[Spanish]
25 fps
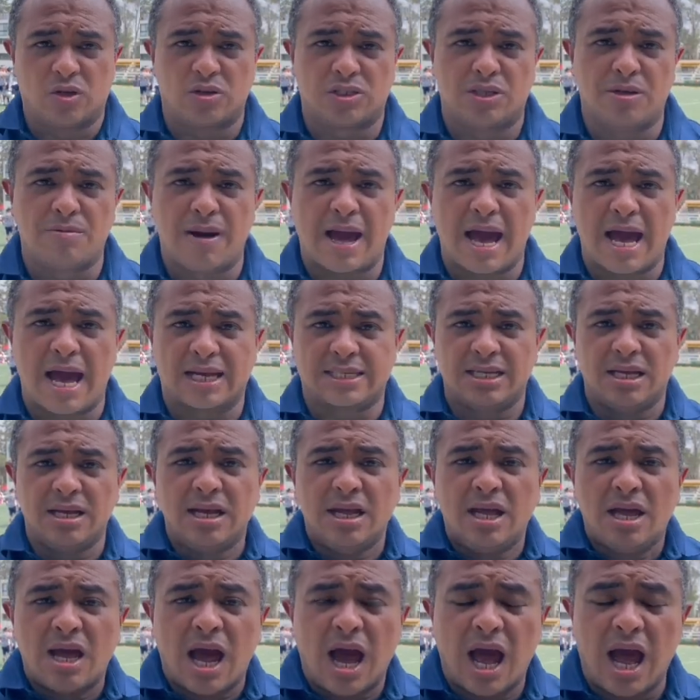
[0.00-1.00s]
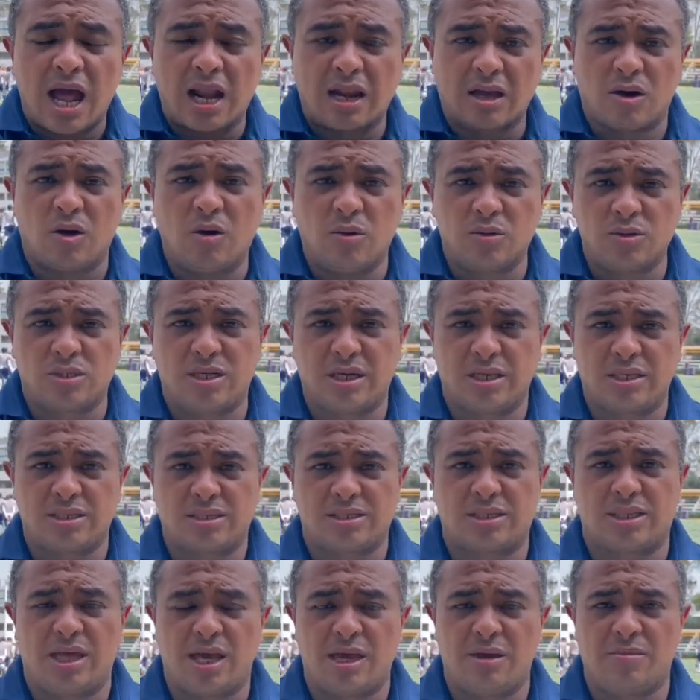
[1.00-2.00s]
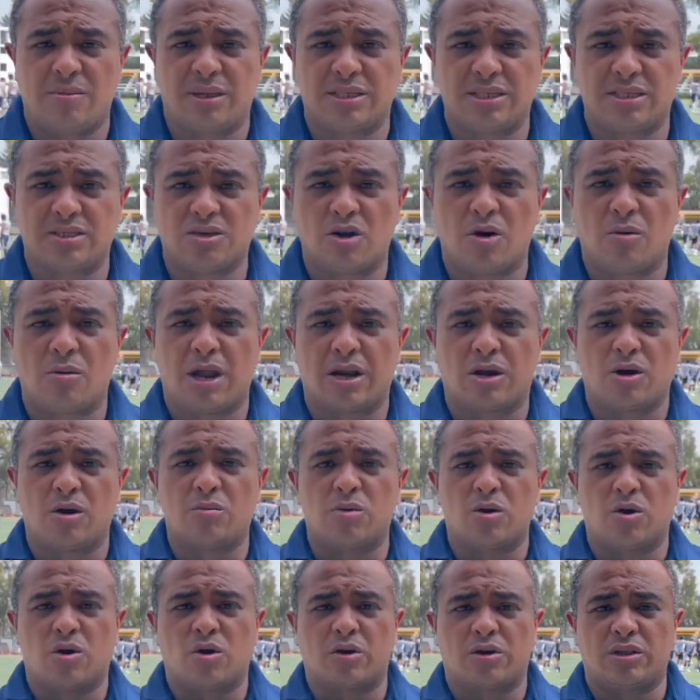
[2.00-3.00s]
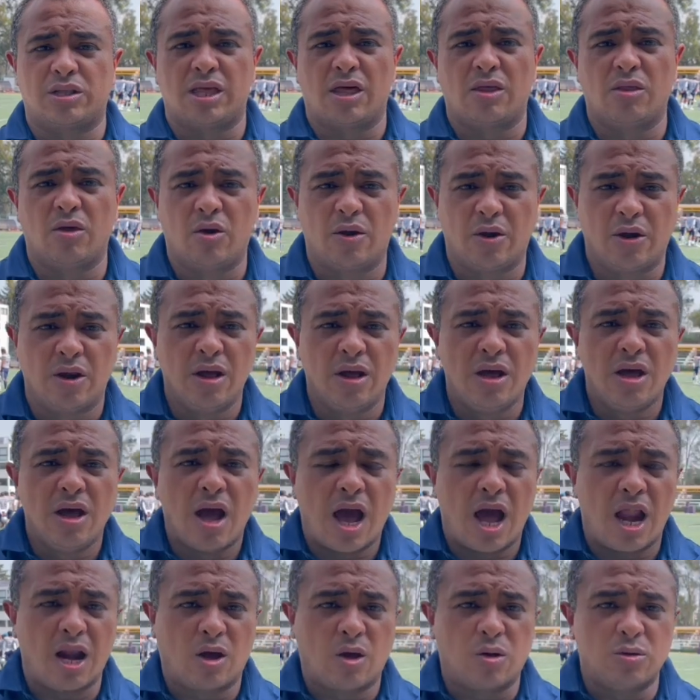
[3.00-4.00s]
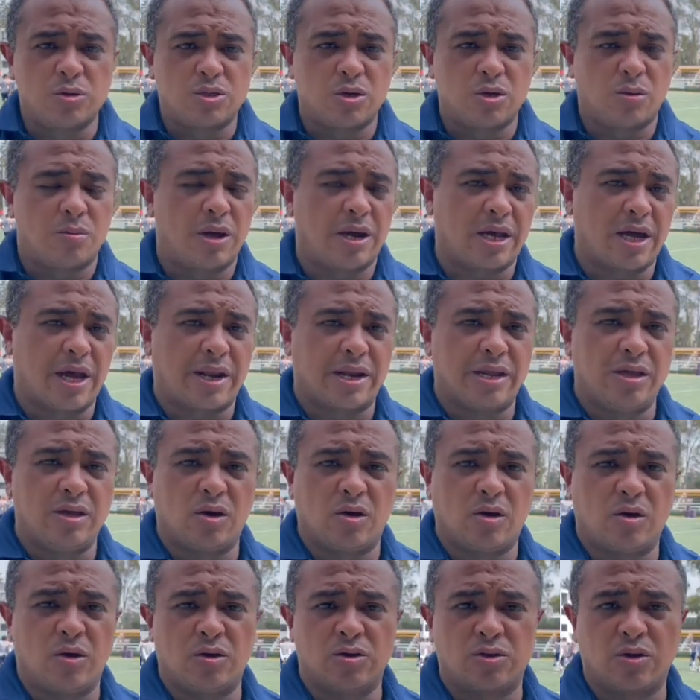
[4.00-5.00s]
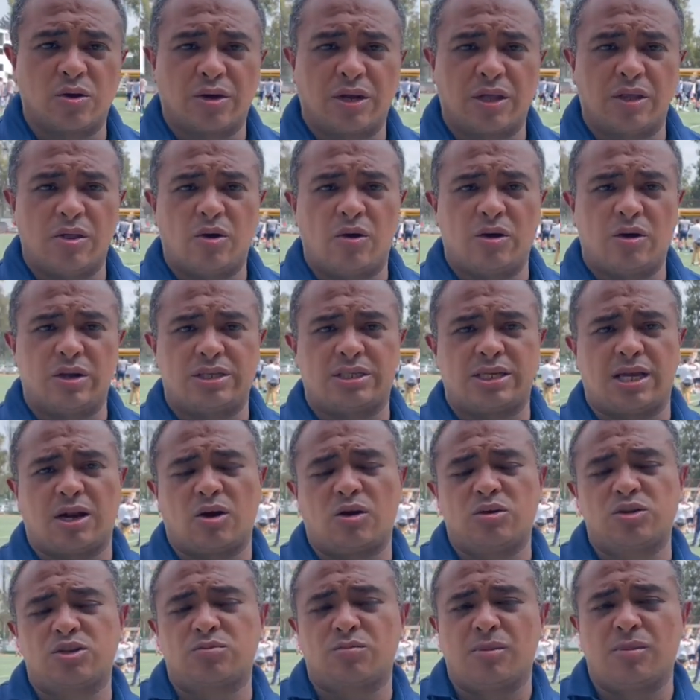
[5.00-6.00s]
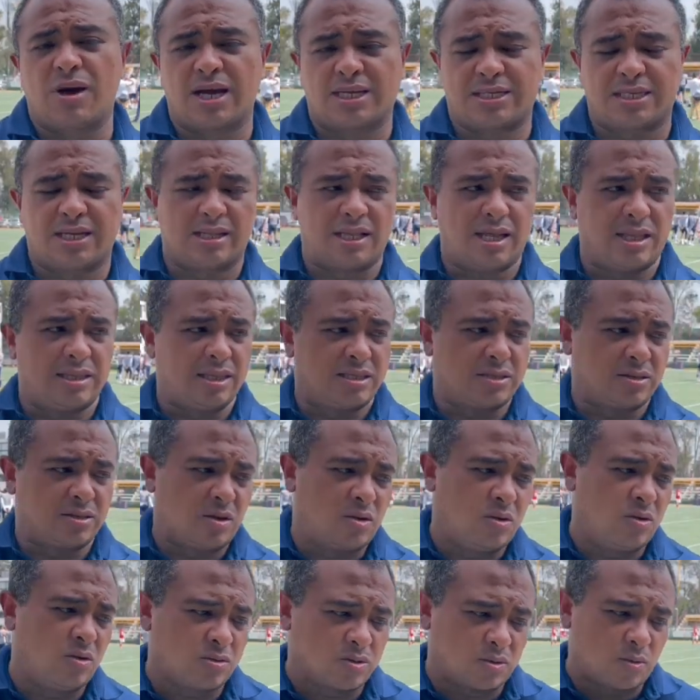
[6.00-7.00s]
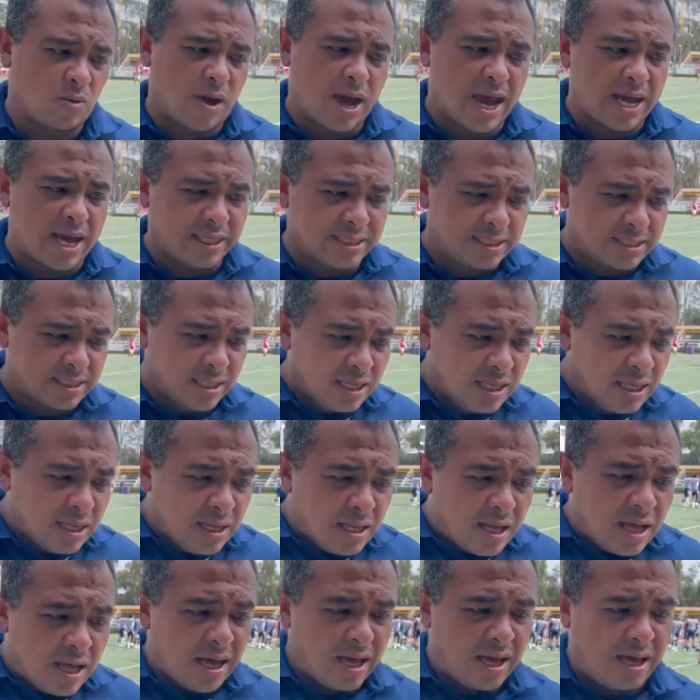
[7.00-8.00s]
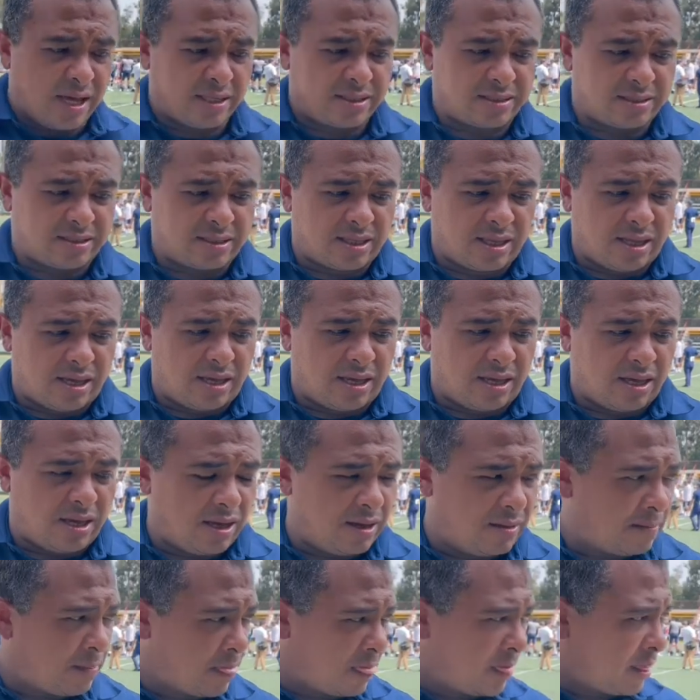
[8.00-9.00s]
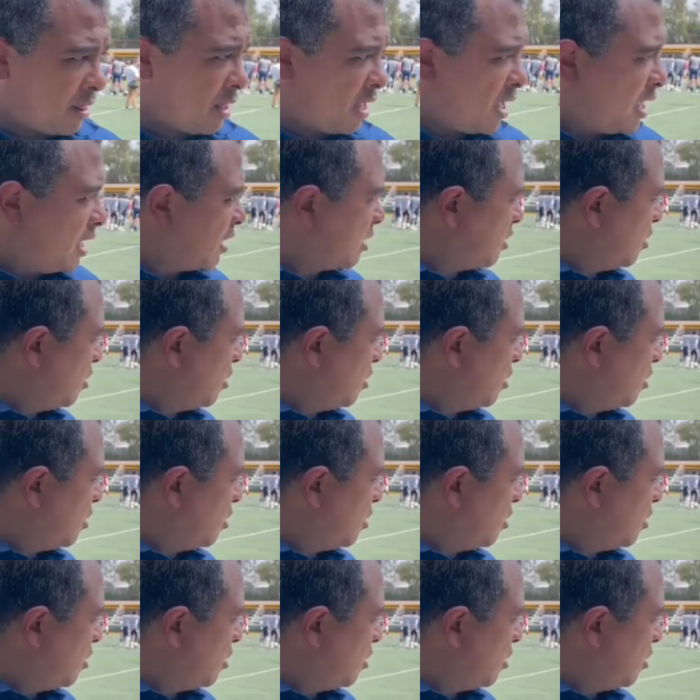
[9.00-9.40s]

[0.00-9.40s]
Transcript: los D-backs, al coach este, Iván Escobar como coordinador, al coach Omar Carrillo con los corredores, al coach Max Hernández con los whites, este, al